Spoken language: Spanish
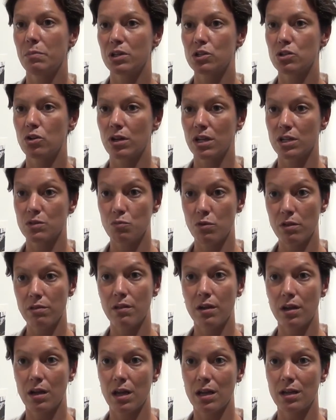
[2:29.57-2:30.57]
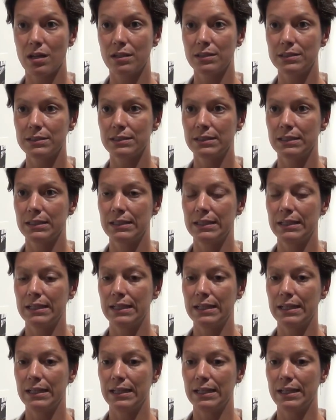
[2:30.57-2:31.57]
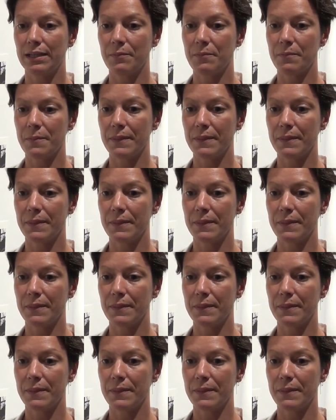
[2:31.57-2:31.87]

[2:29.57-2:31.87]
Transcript: personas muy cercanas. Eh,